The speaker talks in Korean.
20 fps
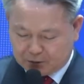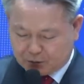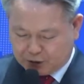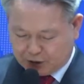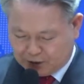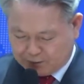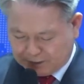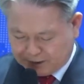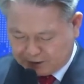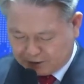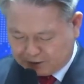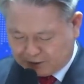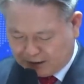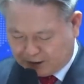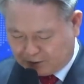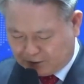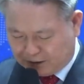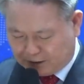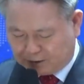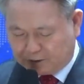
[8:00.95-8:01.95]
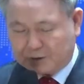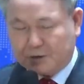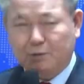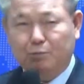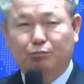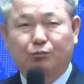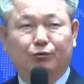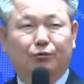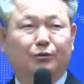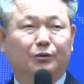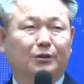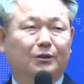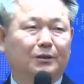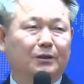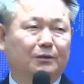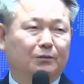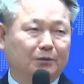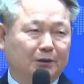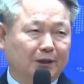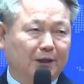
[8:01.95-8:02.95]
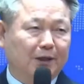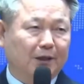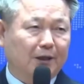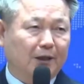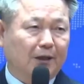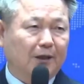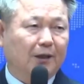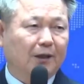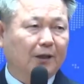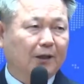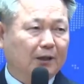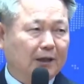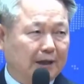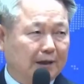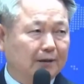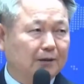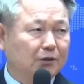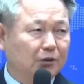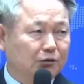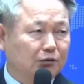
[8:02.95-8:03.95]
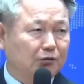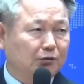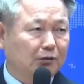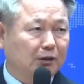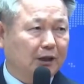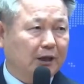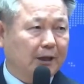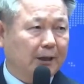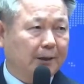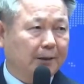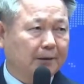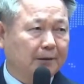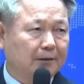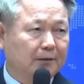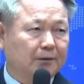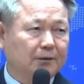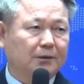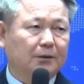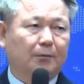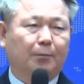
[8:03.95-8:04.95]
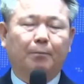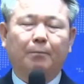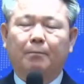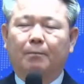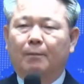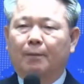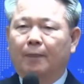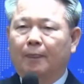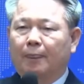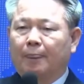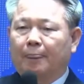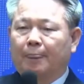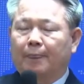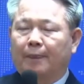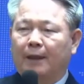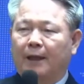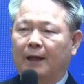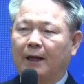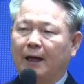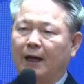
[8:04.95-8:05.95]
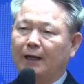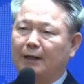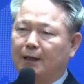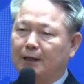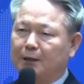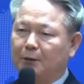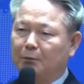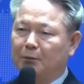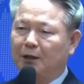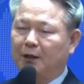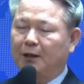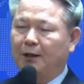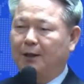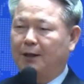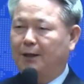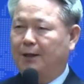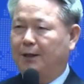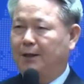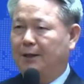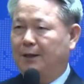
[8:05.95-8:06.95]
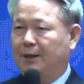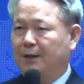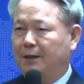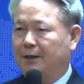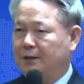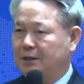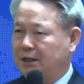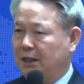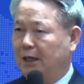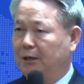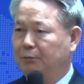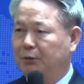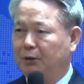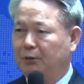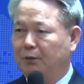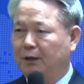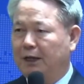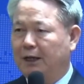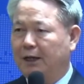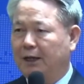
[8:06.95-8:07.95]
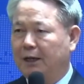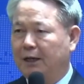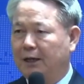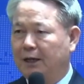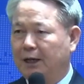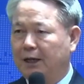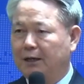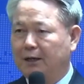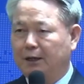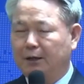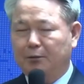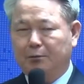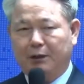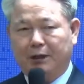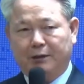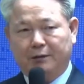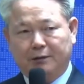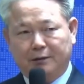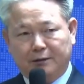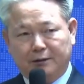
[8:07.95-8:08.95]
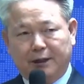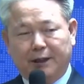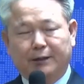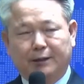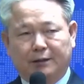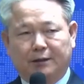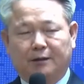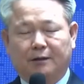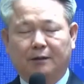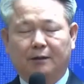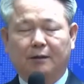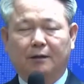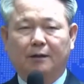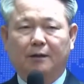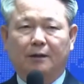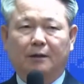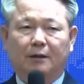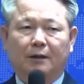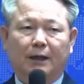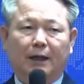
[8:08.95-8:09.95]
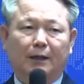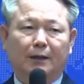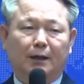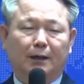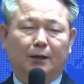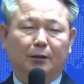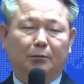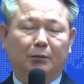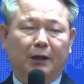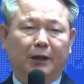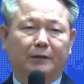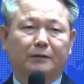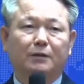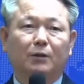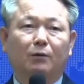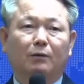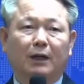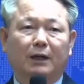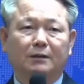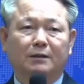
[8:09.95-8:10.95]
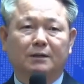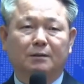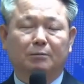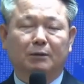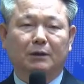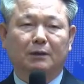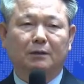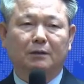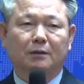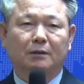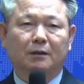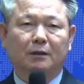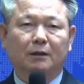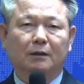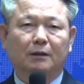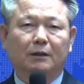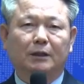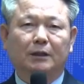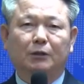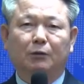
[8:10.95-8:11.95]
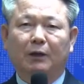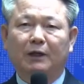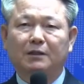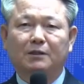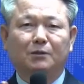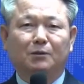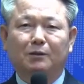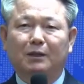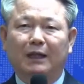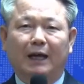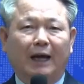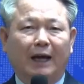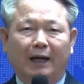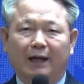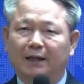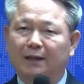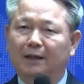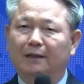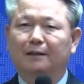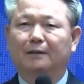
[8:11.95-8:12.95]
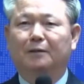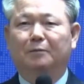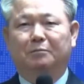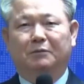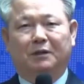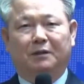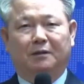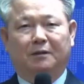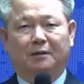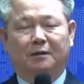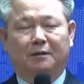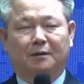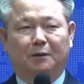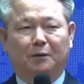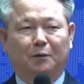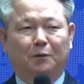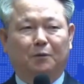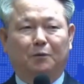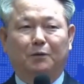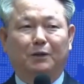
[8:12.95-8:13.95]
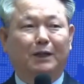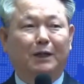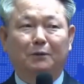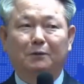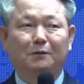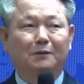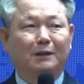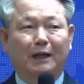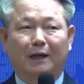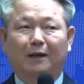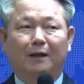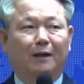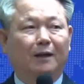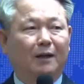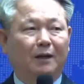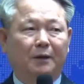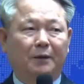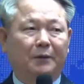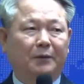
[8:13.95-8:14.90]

임하셨다고 하는 것이 무엇을 우리에게 가르쳐 주는가? 그것은 하나님의 자비와 하나님의 은혜는 하나님의 선하심은 일회성이 아니라는 겁니다. 우리하고는 달라요.